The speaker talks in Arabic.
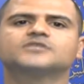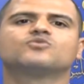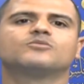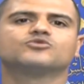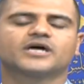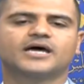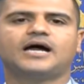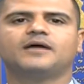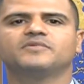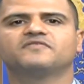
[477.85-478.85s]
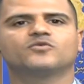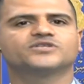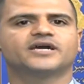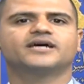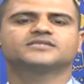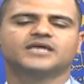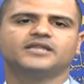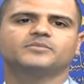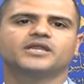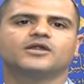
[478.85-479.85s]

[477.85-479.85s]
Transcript: ومدراء عامين في وزارات يعني بانه